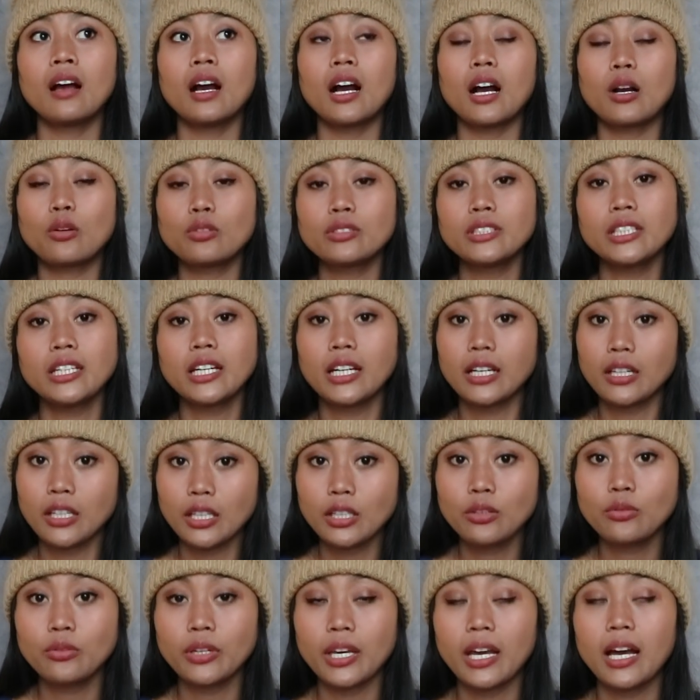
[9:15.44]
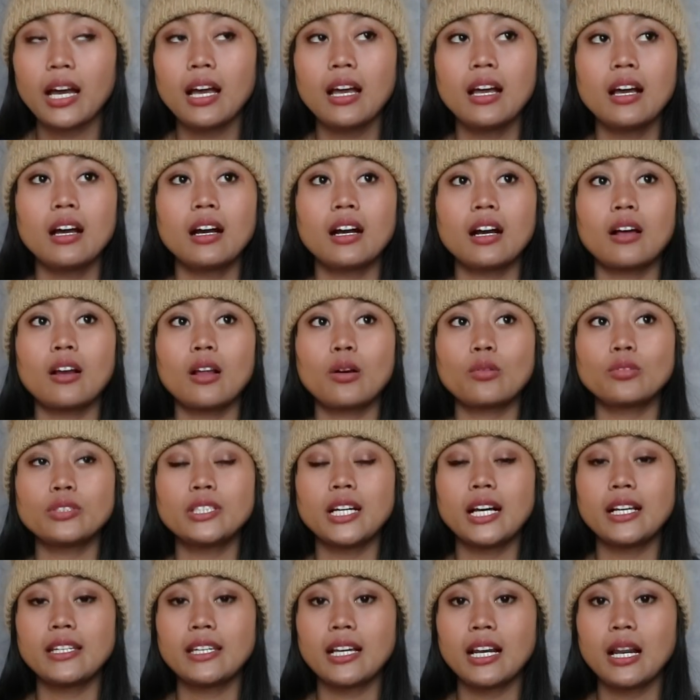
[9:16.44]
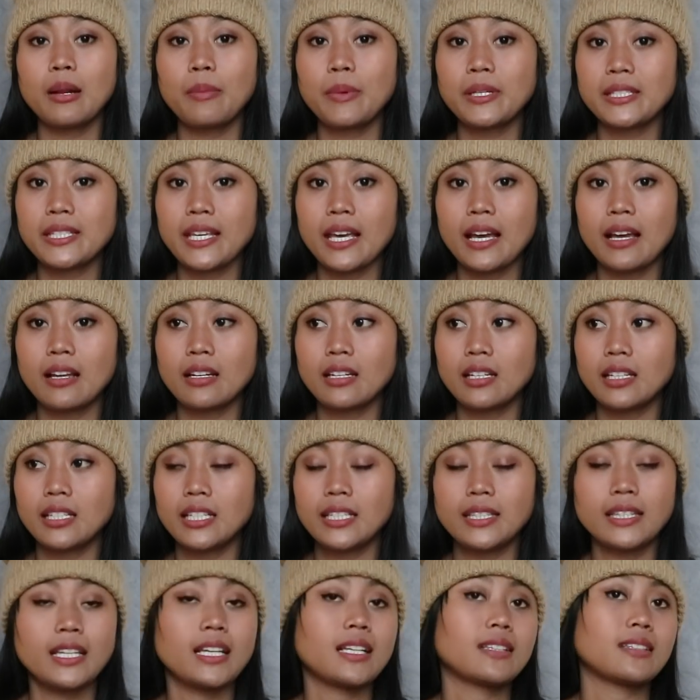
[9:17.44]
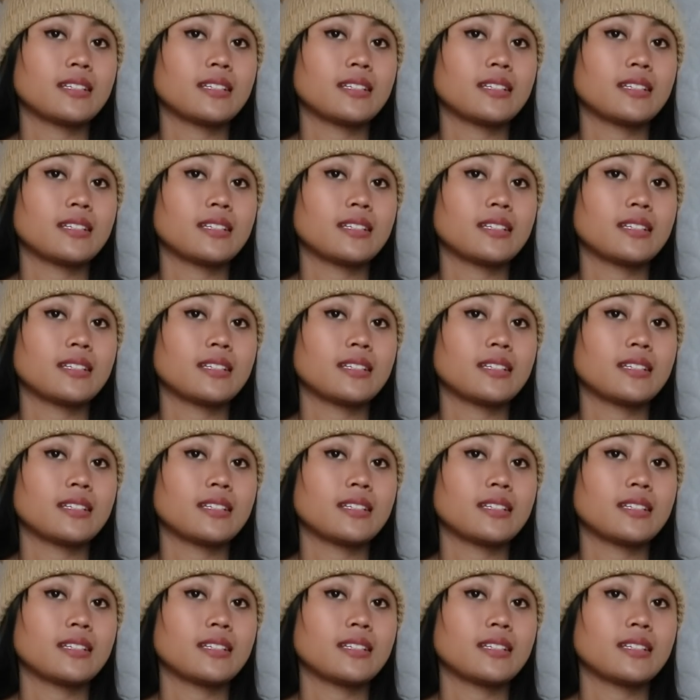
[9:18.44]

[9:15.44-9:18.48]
aku sih kayak gitu ya kalau aku jalan-jalan pasti ya di, di,